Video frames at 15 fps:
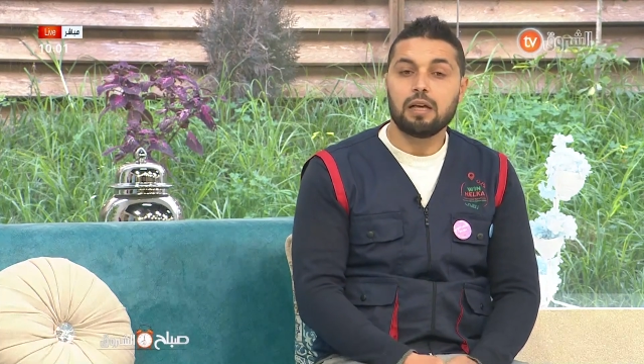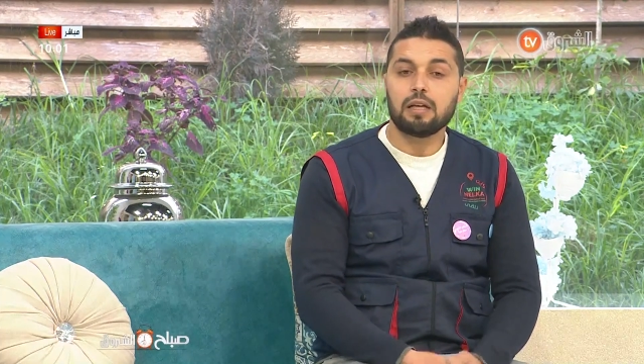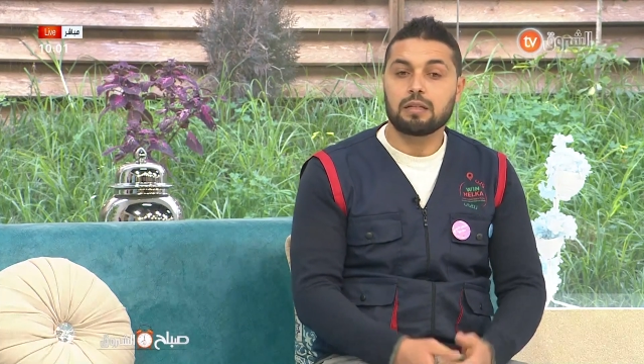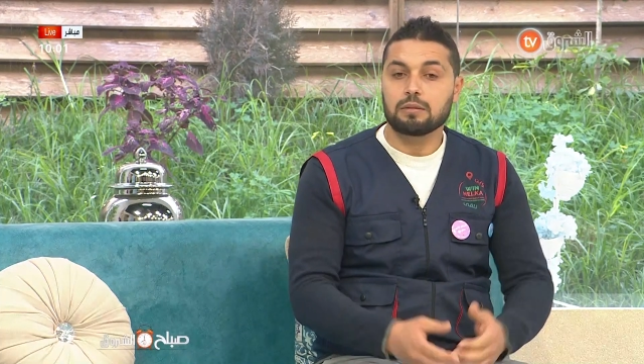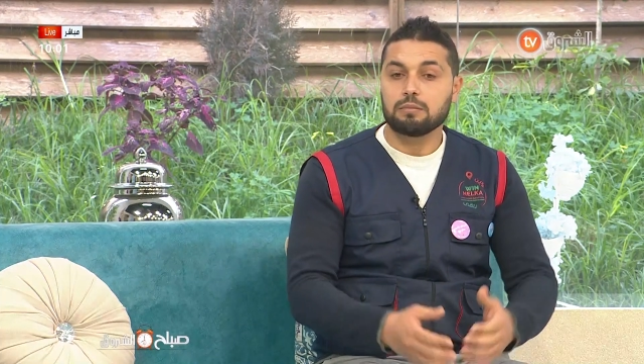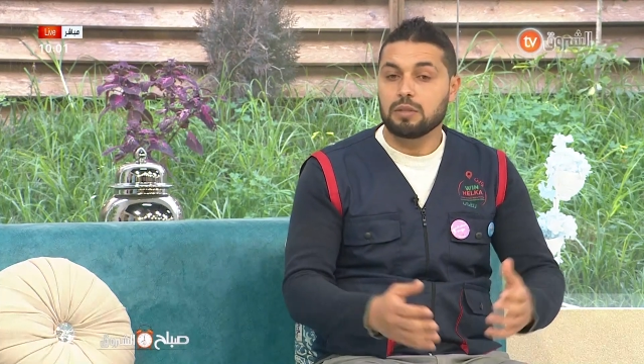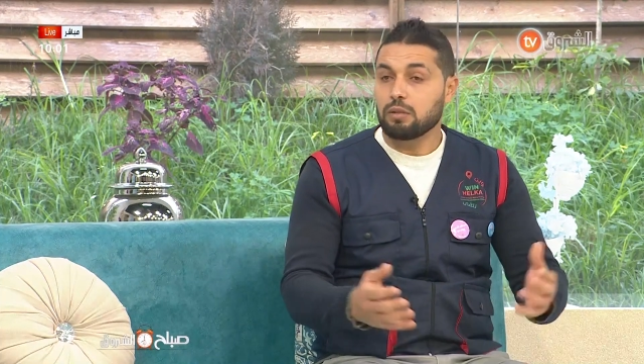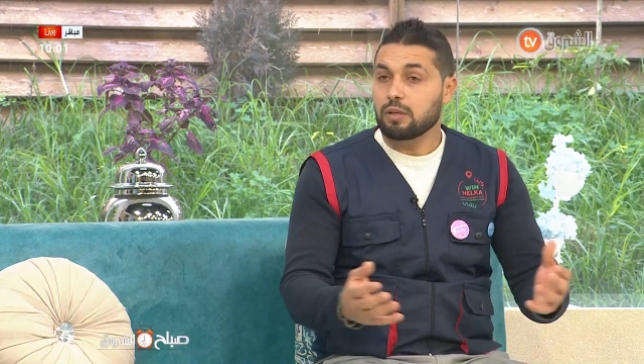
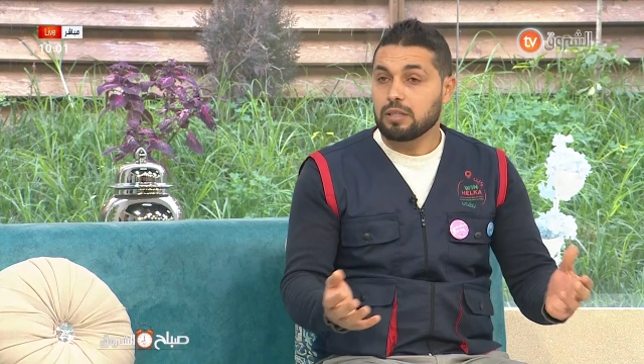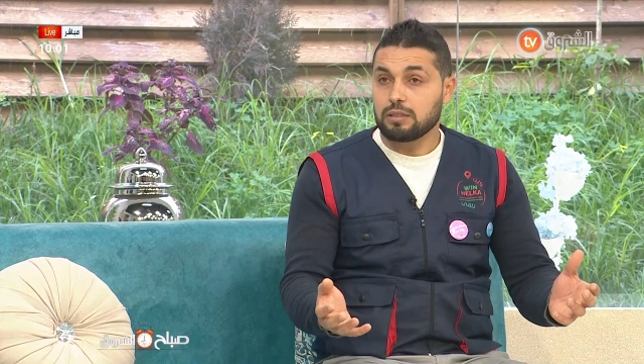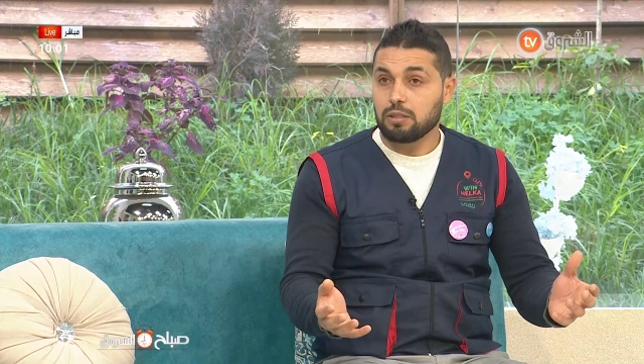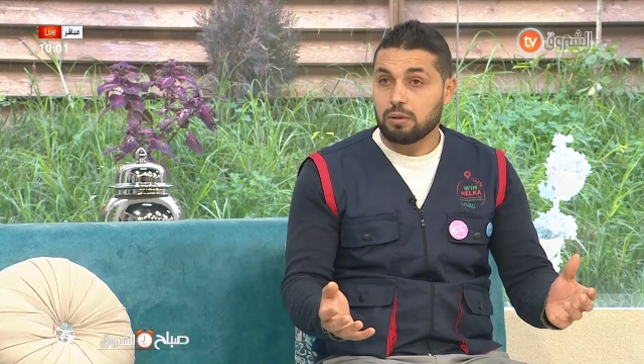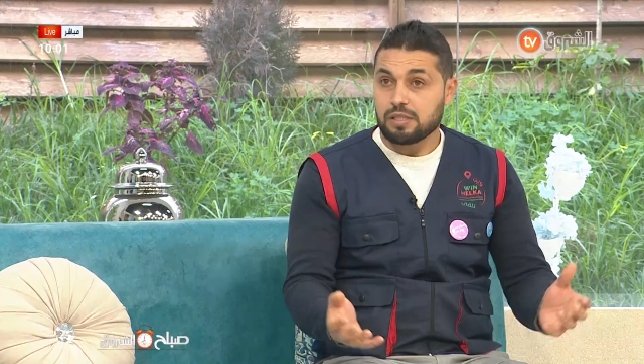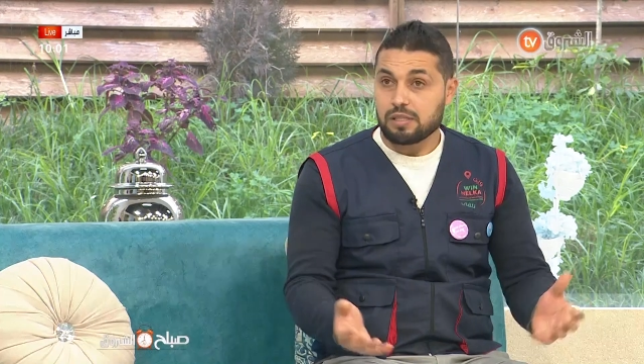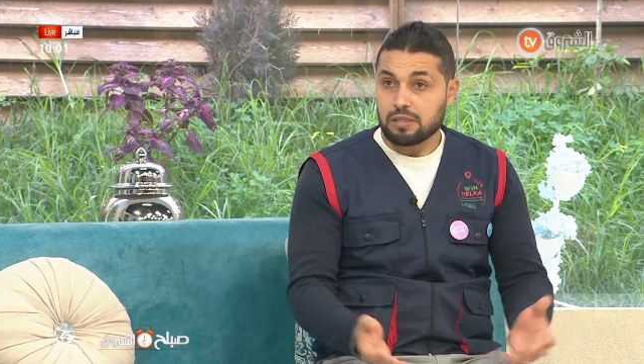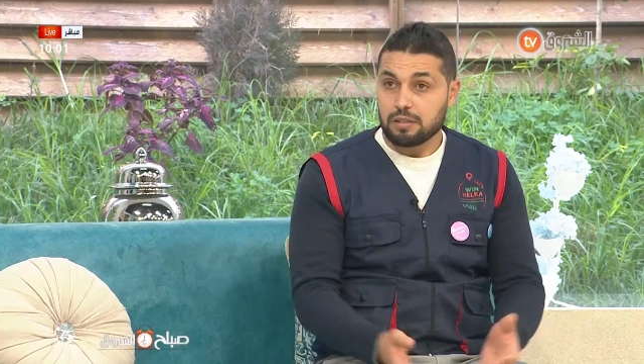موقع
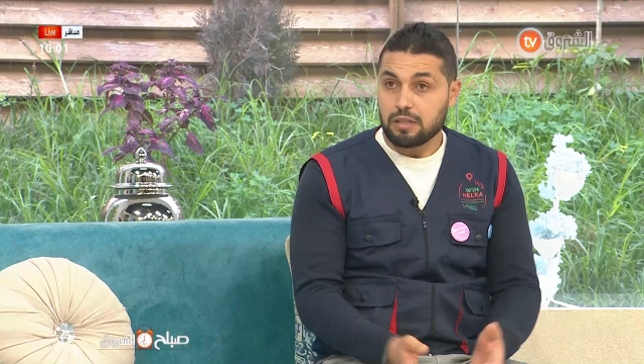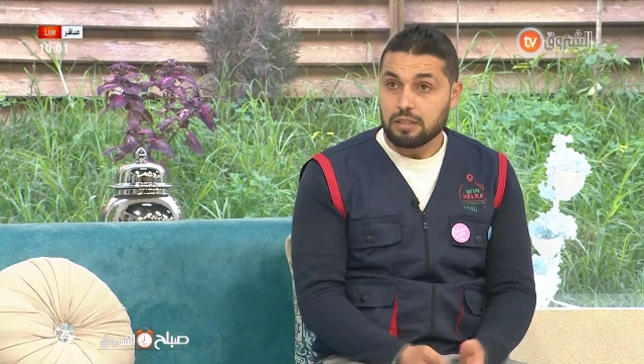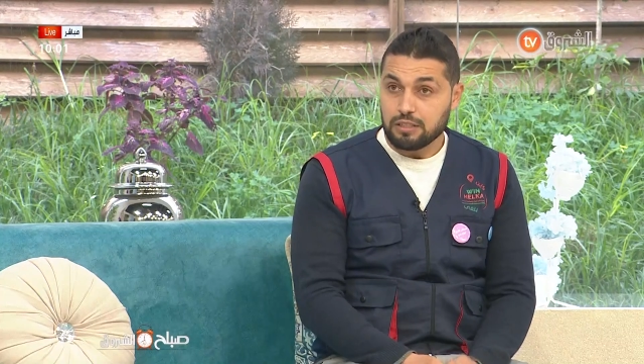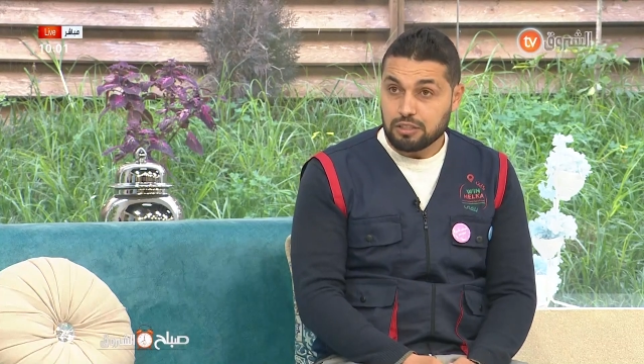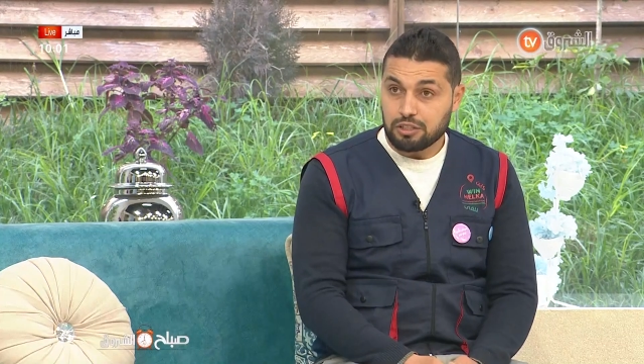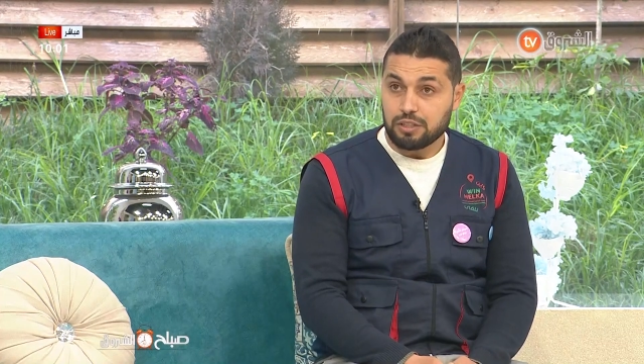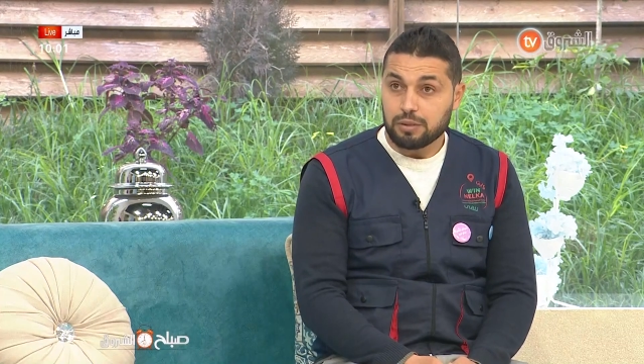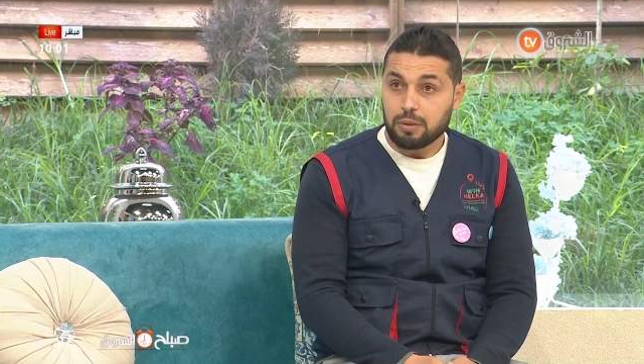التواصل
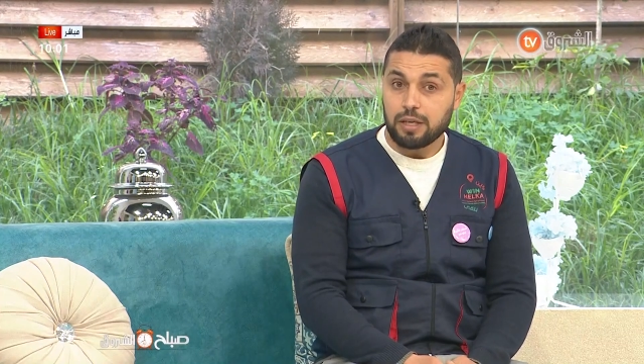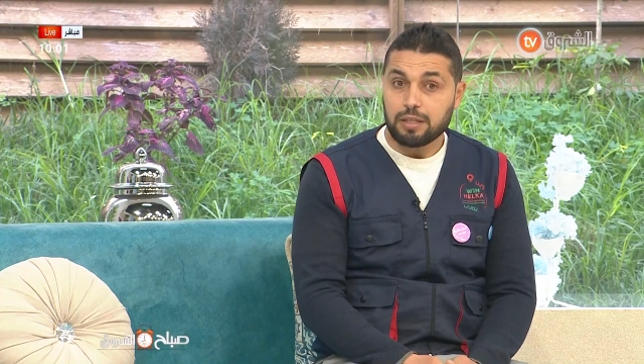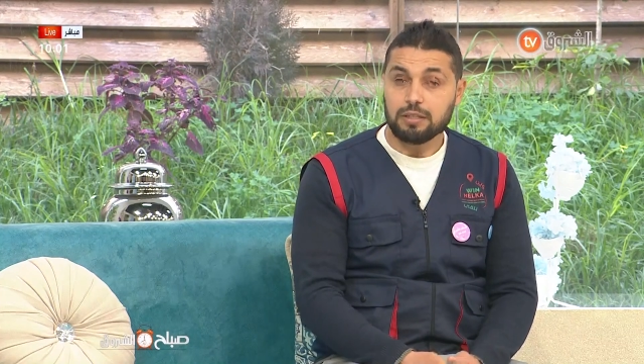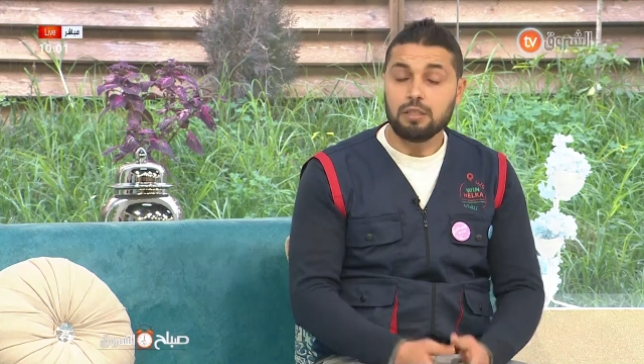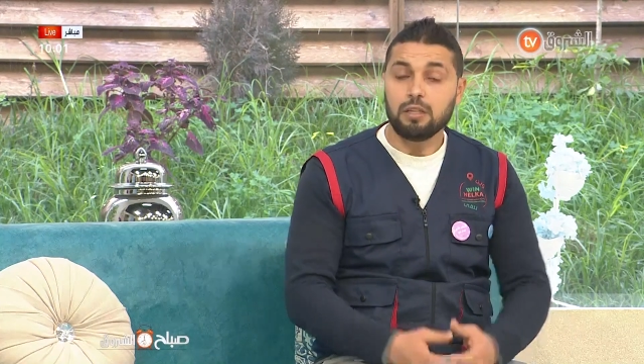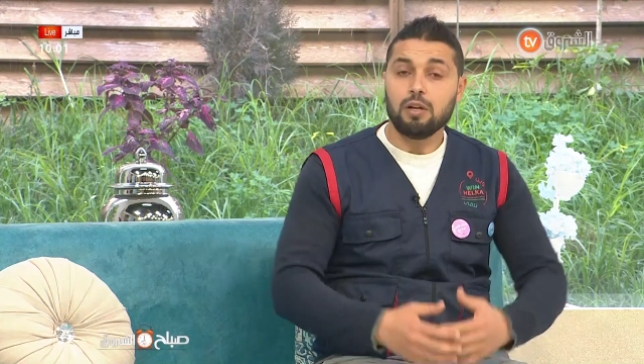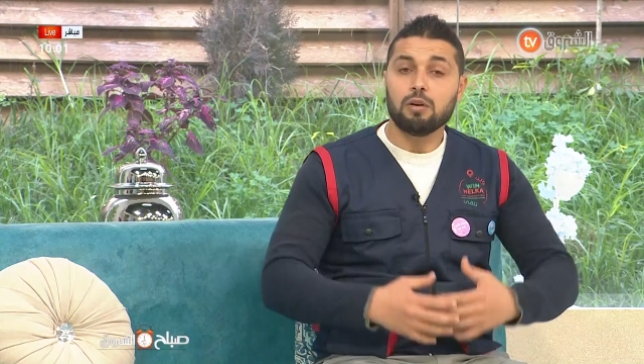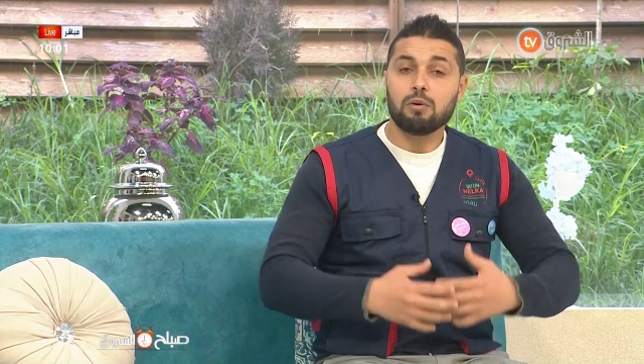الاجتماعي